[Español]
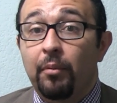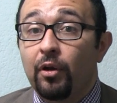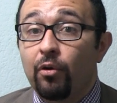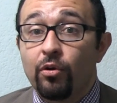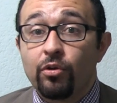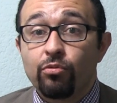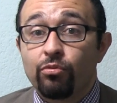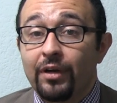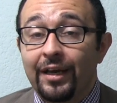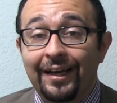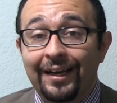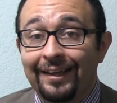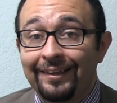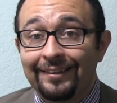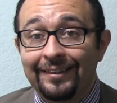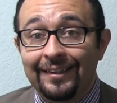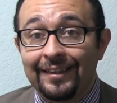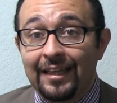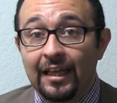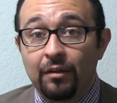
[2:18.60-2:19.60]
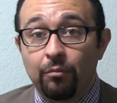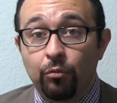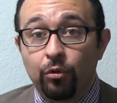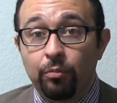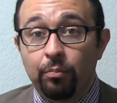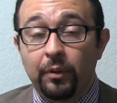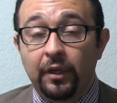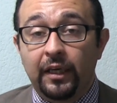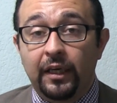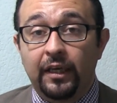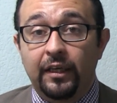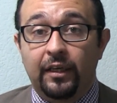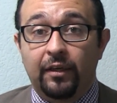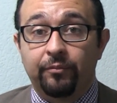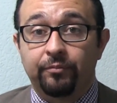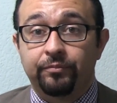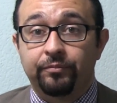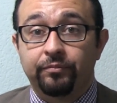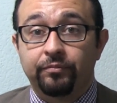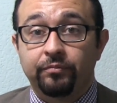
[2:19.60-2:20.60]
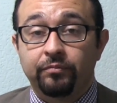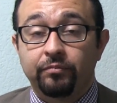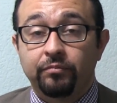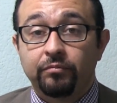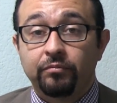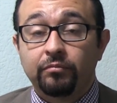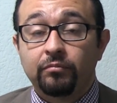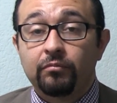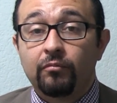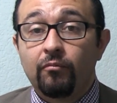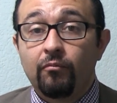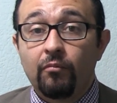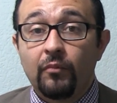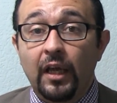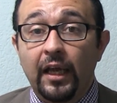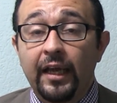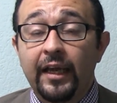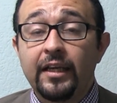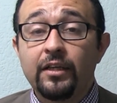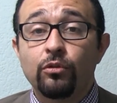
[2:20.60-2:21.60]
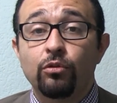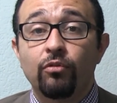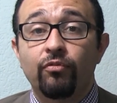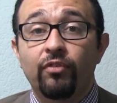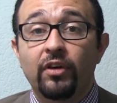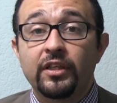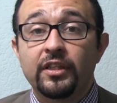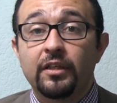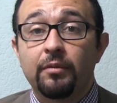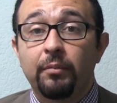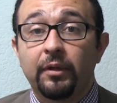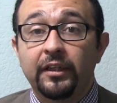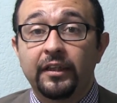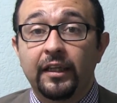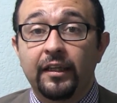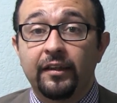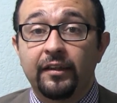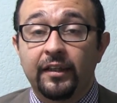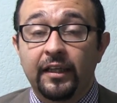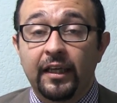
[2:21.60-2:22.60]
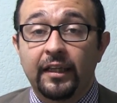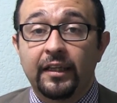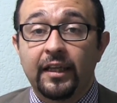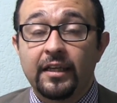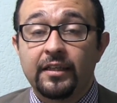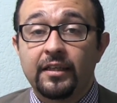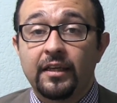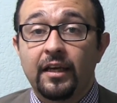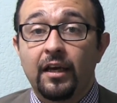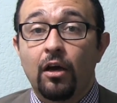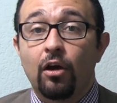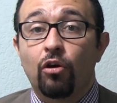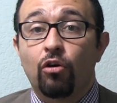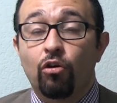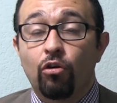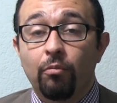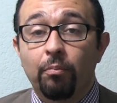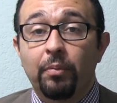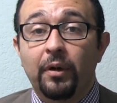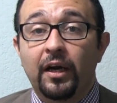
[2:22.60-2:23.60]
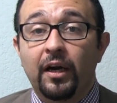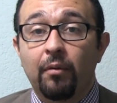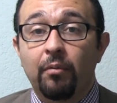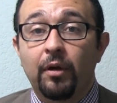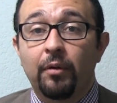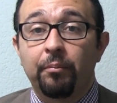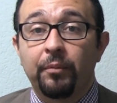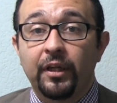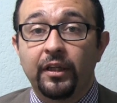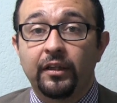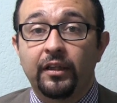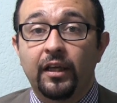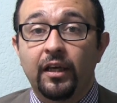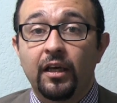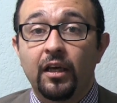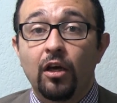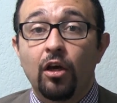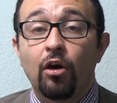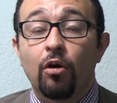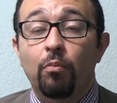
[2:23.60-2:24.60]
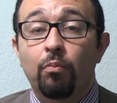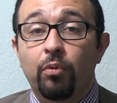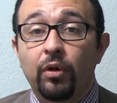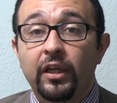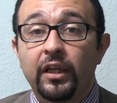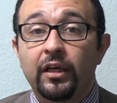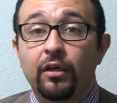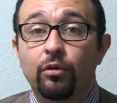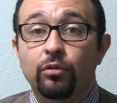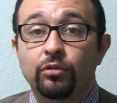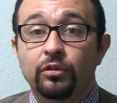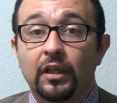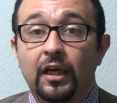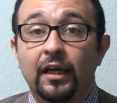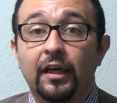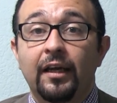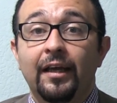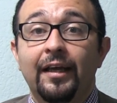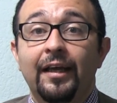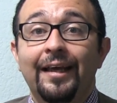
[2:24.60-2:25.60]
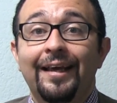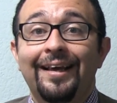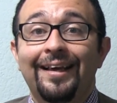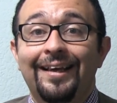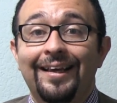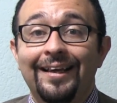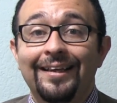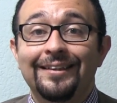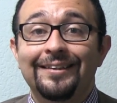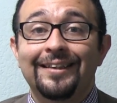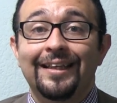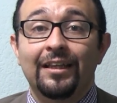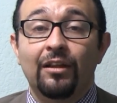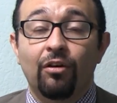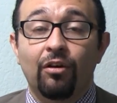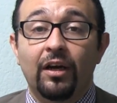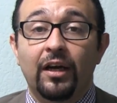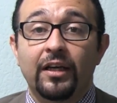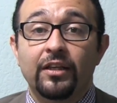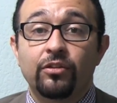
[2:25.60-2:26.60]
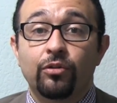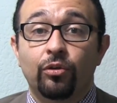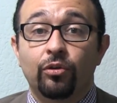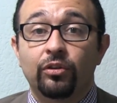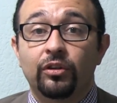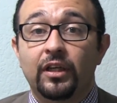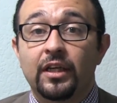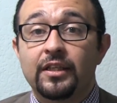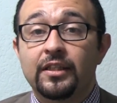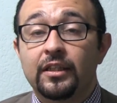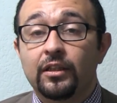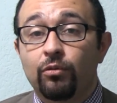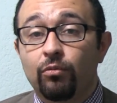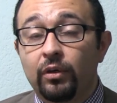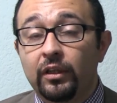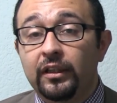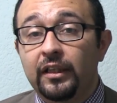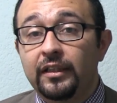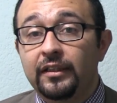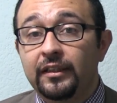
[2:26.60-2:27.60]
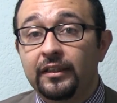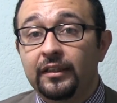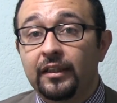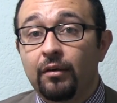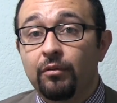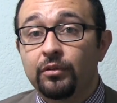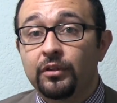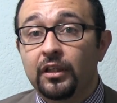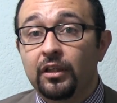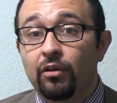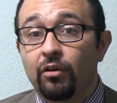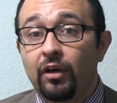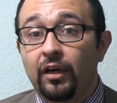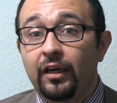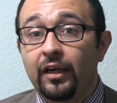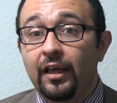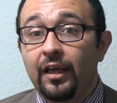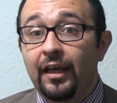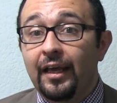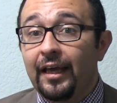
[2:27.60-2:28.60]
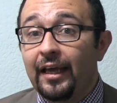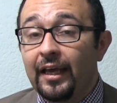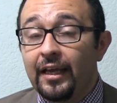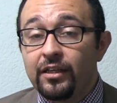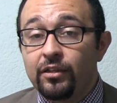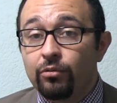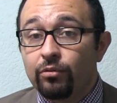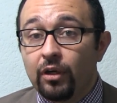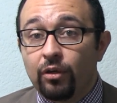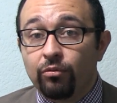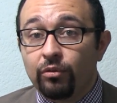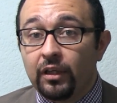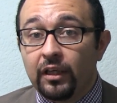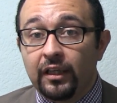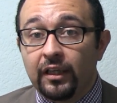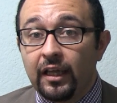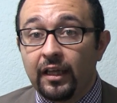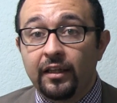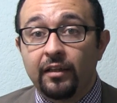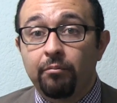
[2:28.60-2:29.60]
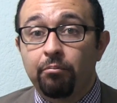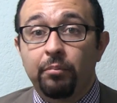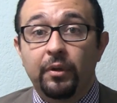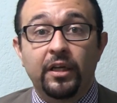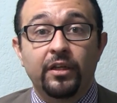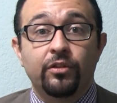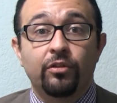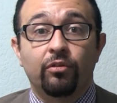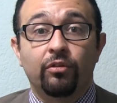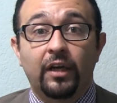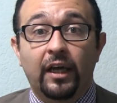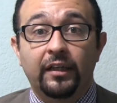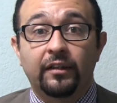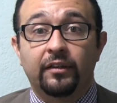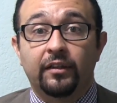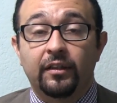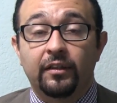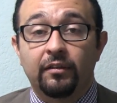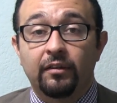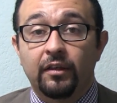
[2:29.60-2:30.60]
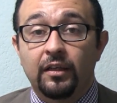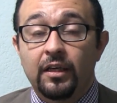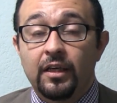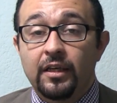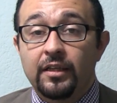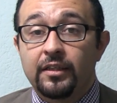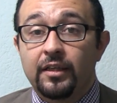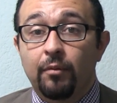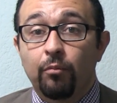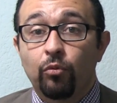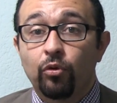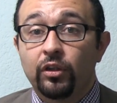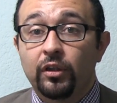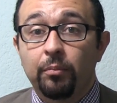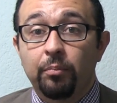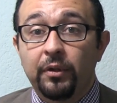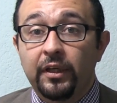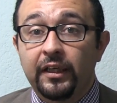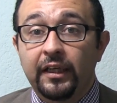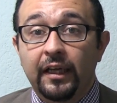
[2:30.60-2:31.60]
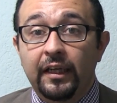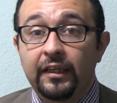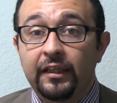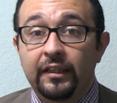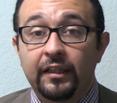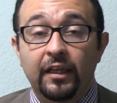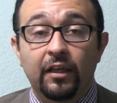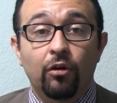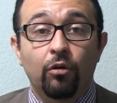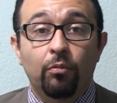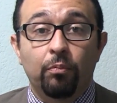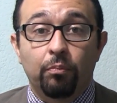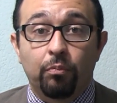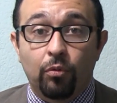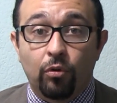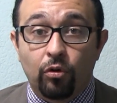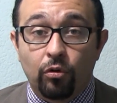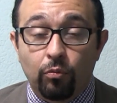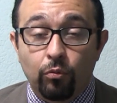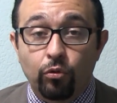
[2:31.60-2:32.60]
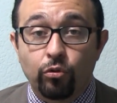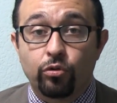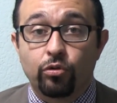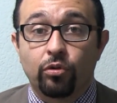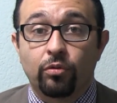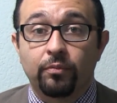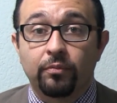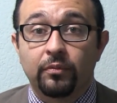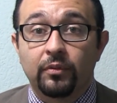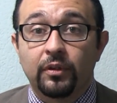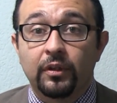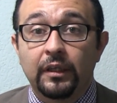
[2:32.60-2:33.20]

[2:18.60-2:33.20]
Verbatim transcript: pero es una cantidad muy pequeña. Esto fácilmente en tiendas comparablemente puede costar 15 dólares contra 50 centavos de dólar. Es una utilidad impresionante. Se multiplica el dinero por mucho.